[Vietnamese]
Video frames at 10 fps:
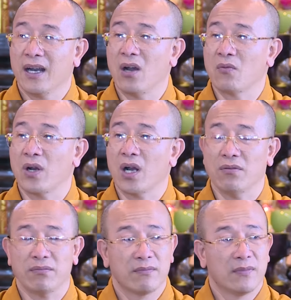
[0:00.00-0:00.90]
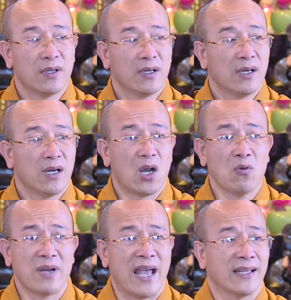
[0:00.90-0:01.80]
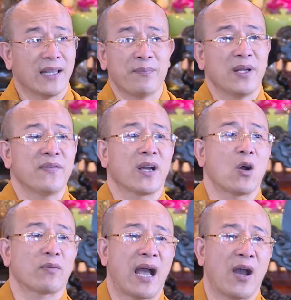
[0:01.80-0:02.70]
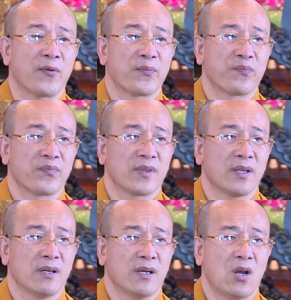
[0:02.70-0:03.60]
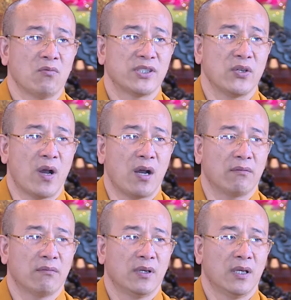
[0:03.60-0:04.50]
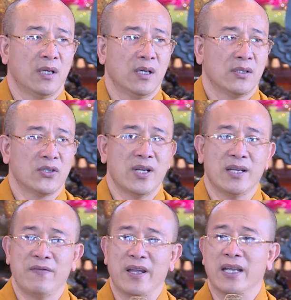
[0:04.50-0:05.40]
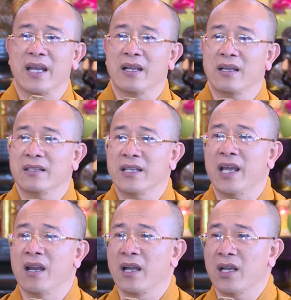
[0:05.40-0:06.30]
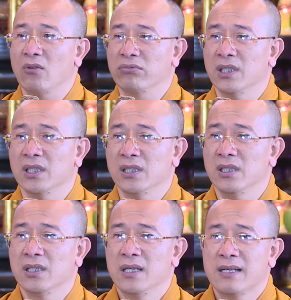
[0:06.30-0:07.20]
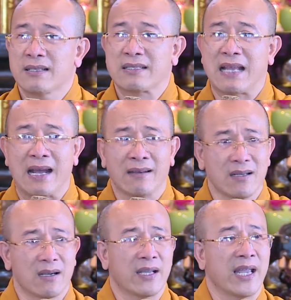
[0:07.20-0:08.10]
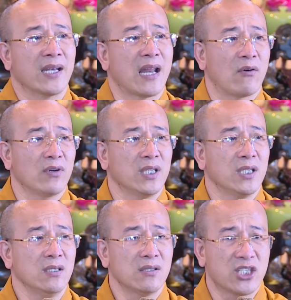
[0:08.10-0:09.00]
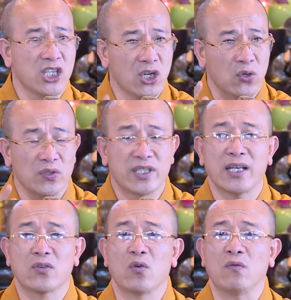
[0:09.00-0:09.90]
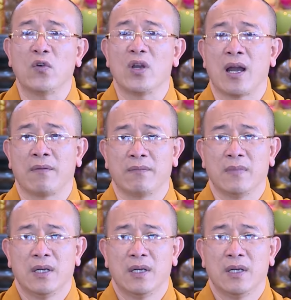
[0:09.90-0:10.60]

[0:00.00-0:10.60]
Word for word: không có gốc không để tâm đến việc học đạo không chịu học cho nên phải nghe lời khổng tử sáng được nghe đạo lý chiều chết cũng vui lòng